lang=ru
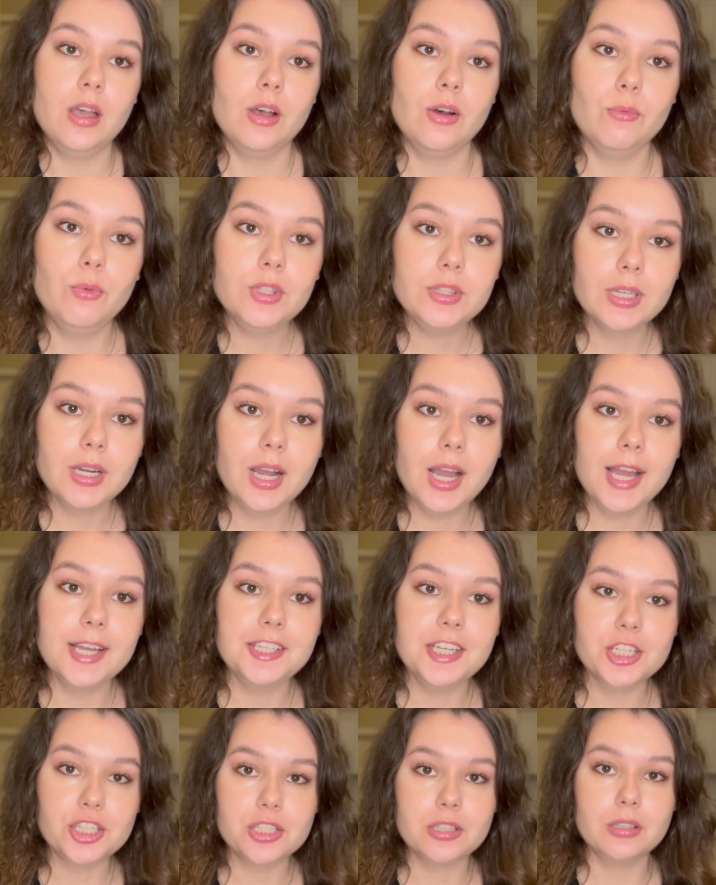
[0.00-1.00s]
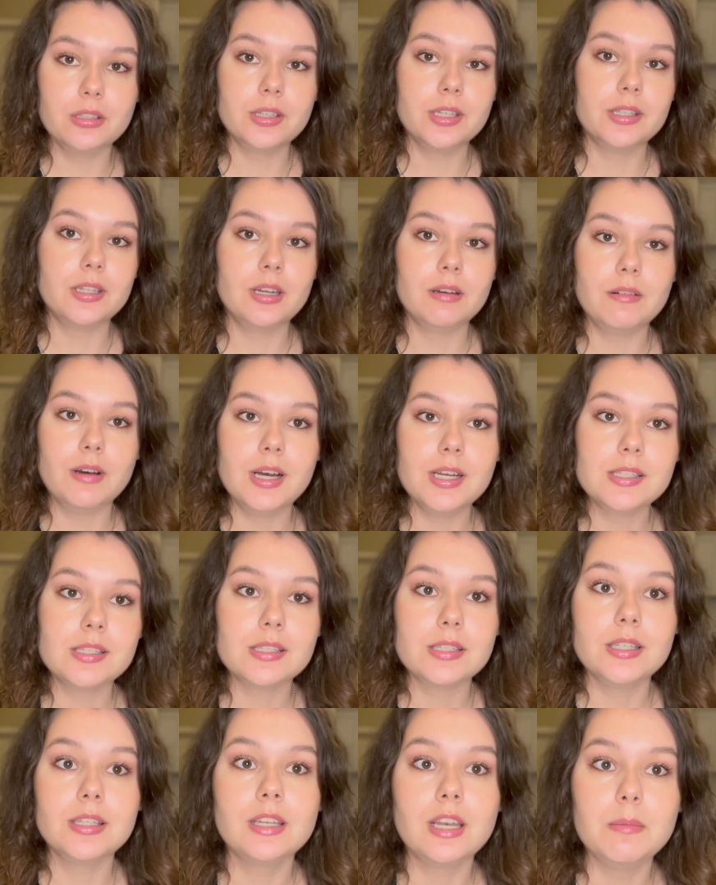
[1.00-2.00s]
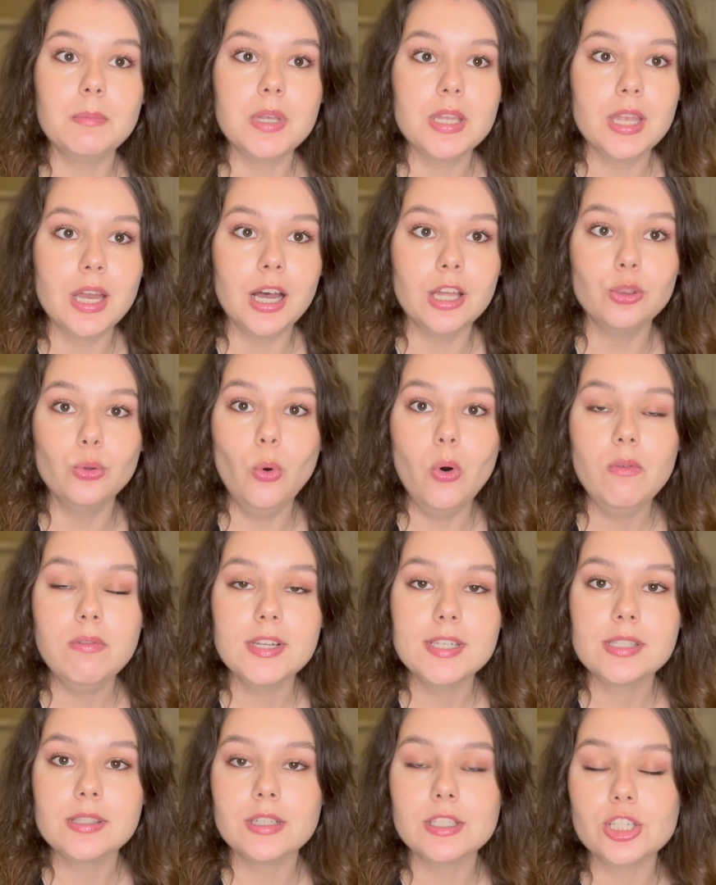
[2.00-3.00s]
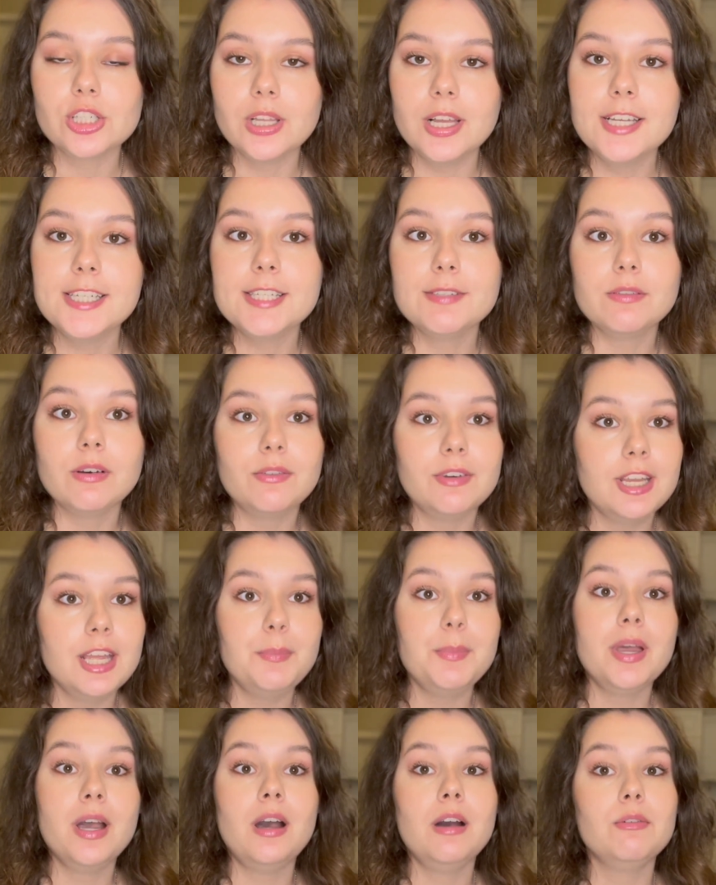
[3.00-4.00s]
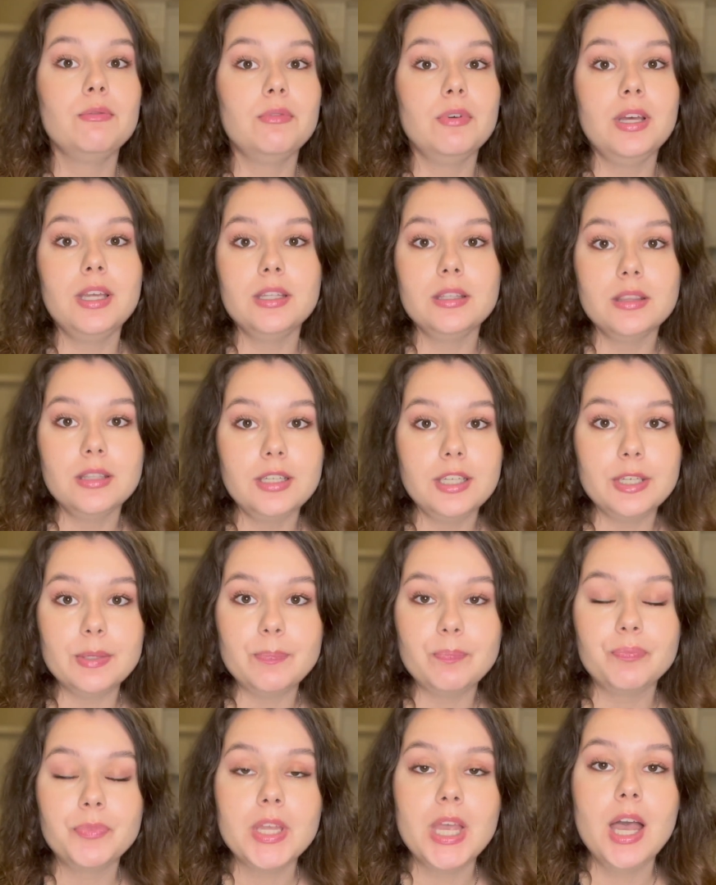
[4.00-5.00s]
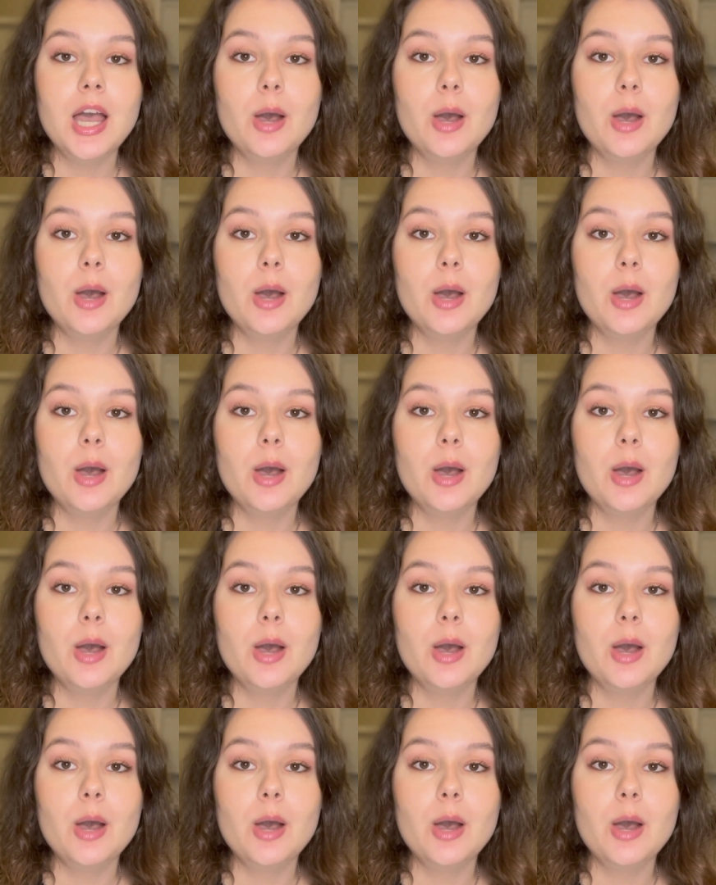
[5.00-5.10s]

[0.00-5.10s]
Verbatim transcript: Вот такая неожиданная для вас и для меня новость нашлась во время войны.